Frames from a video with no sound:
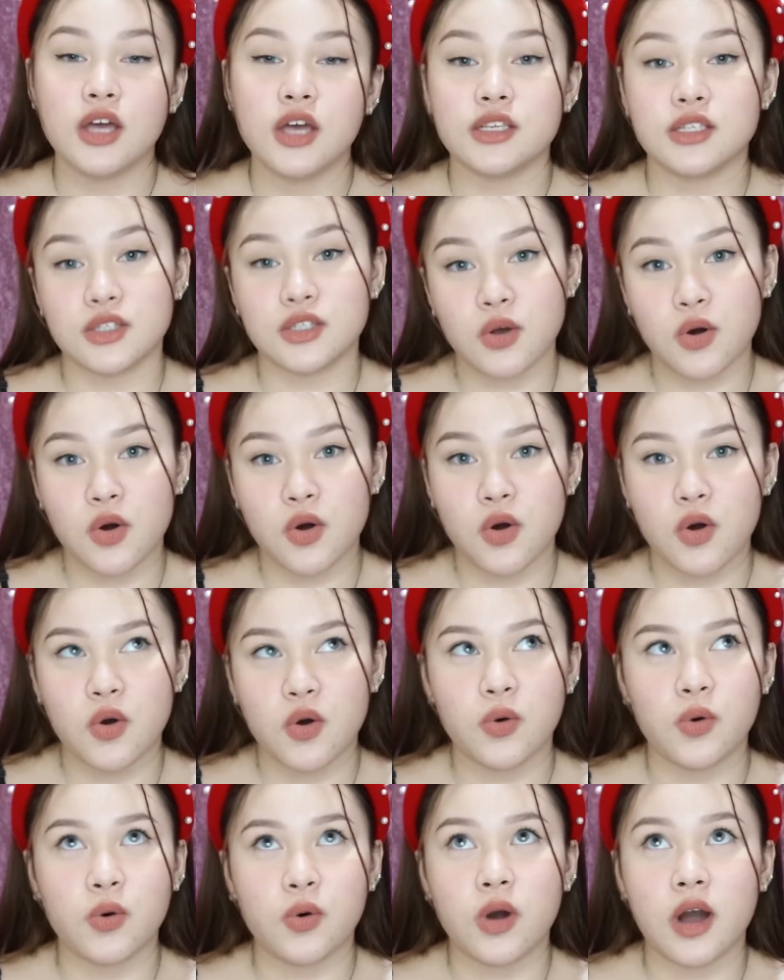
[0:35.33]
So,
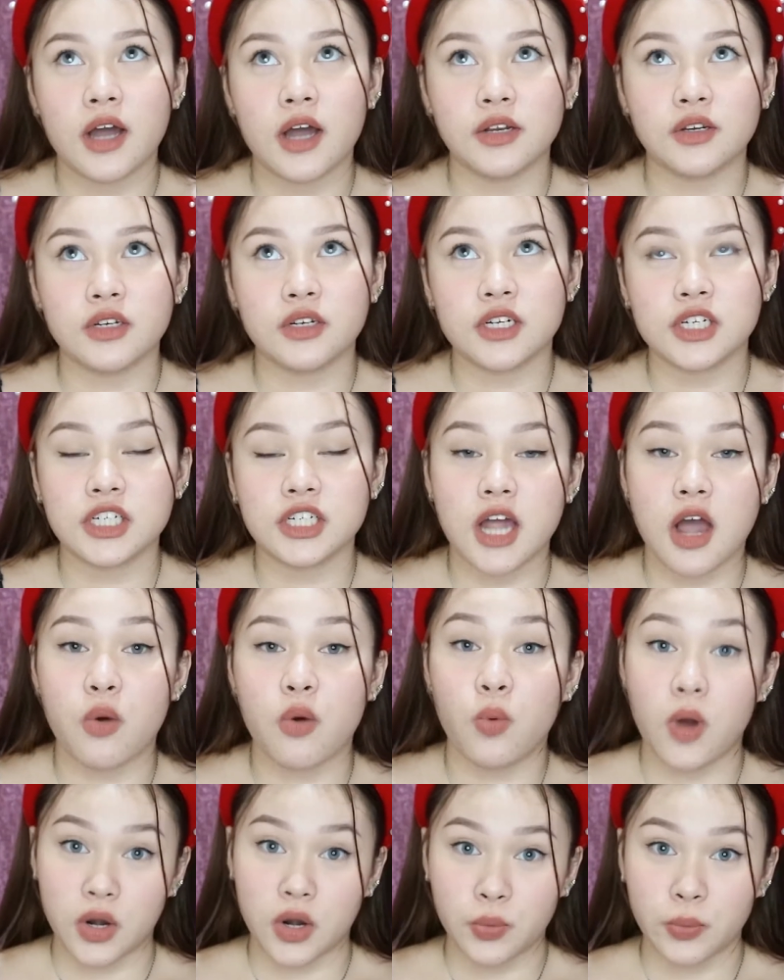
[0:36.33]
ano na siya,
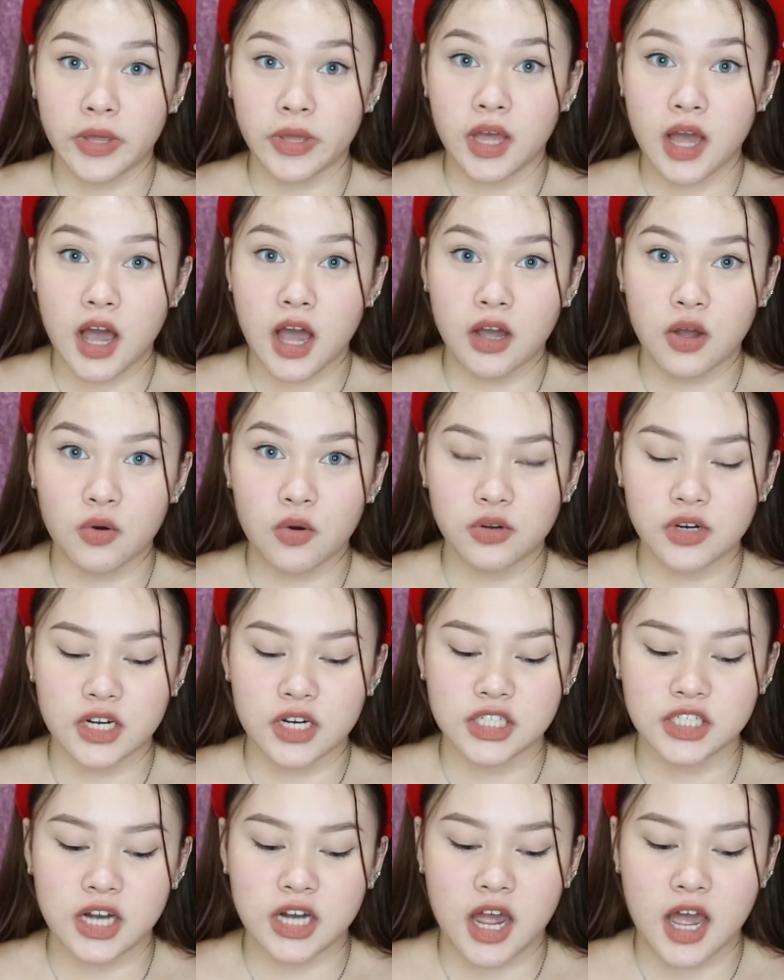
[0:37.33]
one week ago na
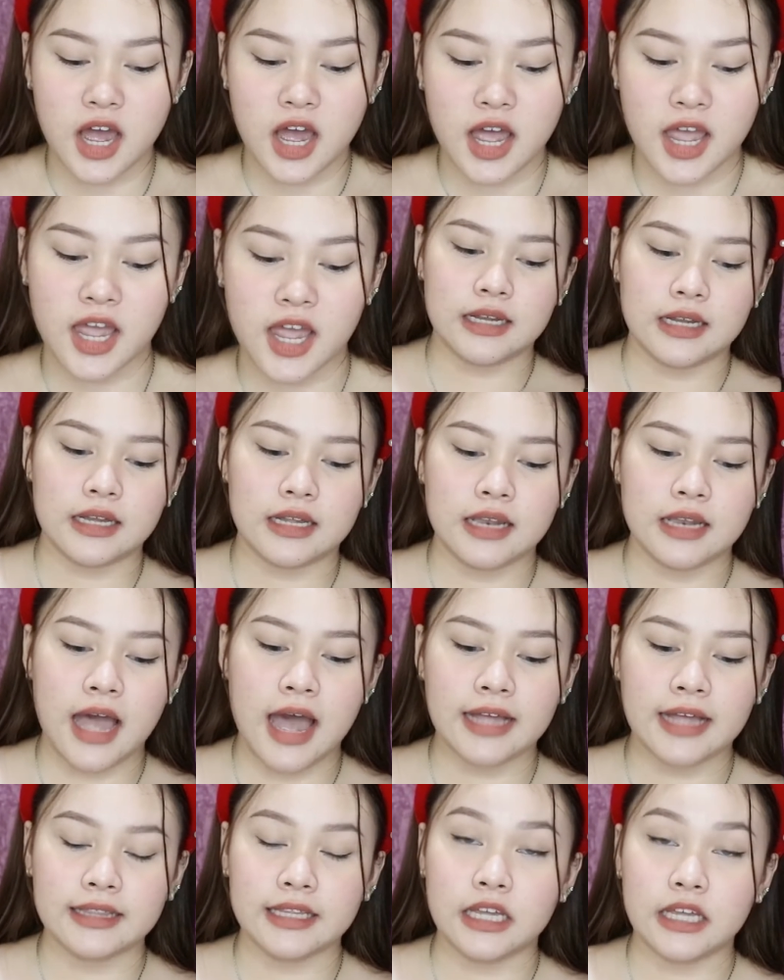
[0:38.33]
siya
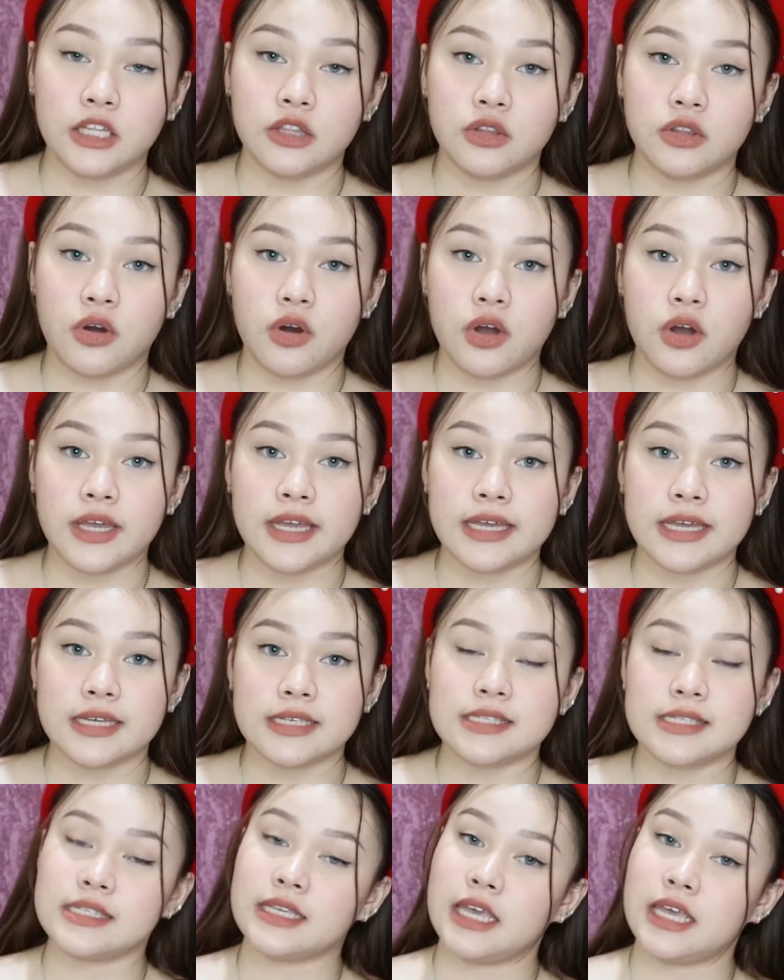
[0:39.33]
lahat ito
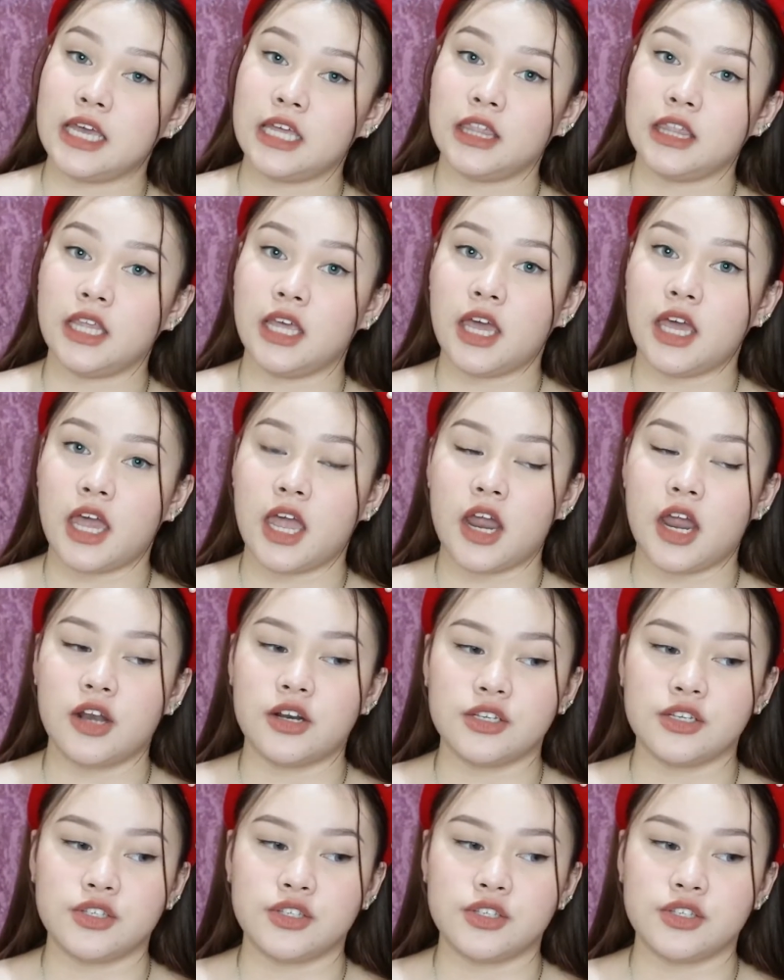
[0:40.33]
is skincare.